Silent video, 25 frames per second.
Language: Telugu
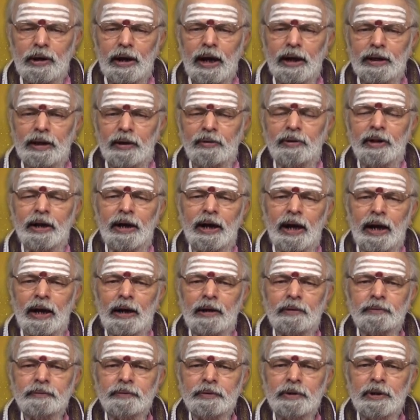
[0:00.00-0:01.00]
అదేవిధంగా
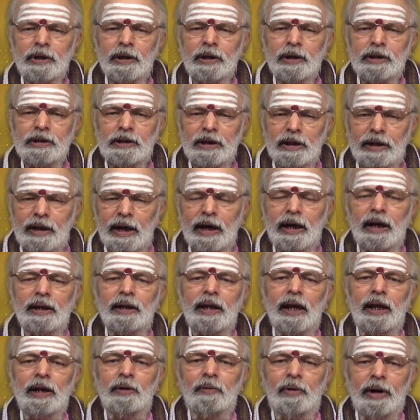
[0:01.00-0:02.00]

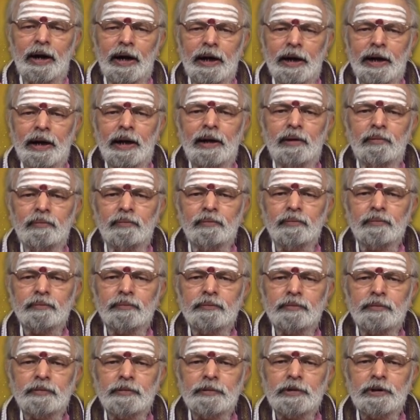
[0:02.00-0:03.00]
సిద్ధగంధాన్ని వాడండి
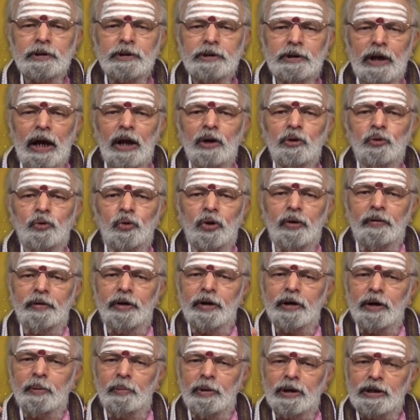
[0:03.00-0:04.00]

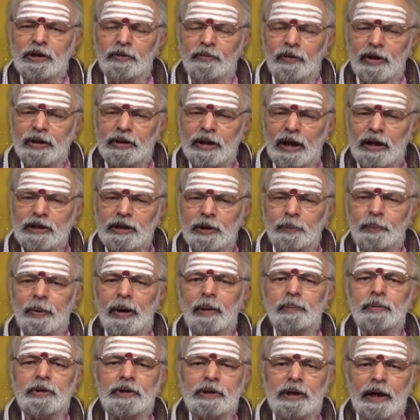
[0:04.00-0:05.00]
సానుకూలమైనటువంటి మంచి ఫలితాలు
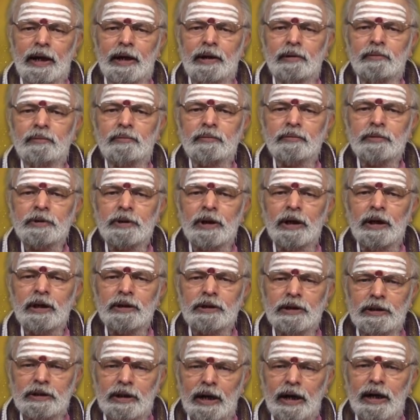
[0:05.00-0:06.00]
సంప్రాప్తిస్తాయి
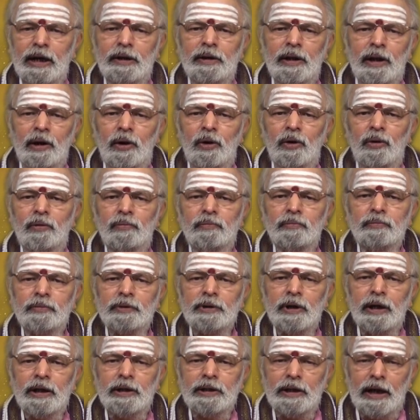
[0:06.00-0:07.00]
సిద్ధగంధంలో
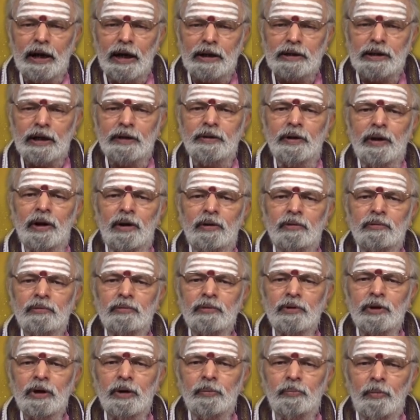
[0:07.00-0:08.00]
ఎర్ర చందనం
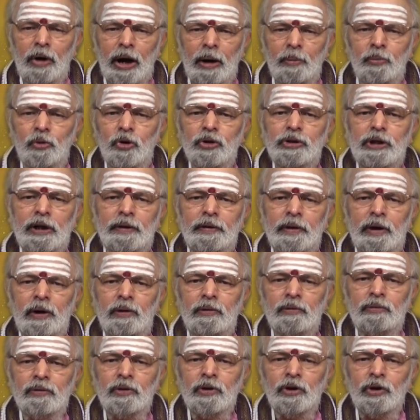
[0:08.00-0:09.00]
మామూలు
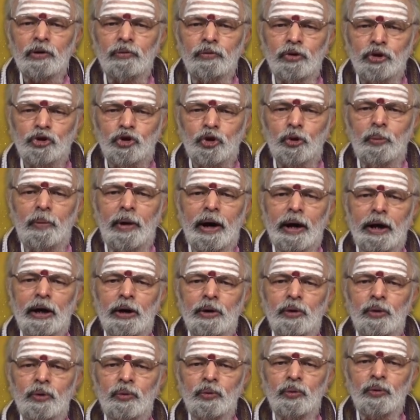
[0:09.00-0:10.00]
చందనం విష్ణు
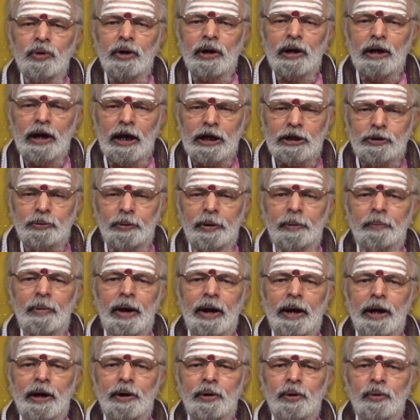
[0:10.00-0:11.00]
మారేడు లక్ష్మీ
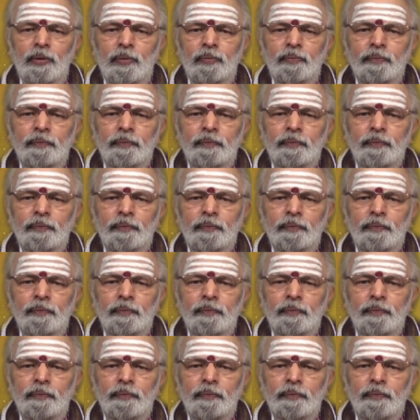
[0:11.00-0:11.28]
మారేడు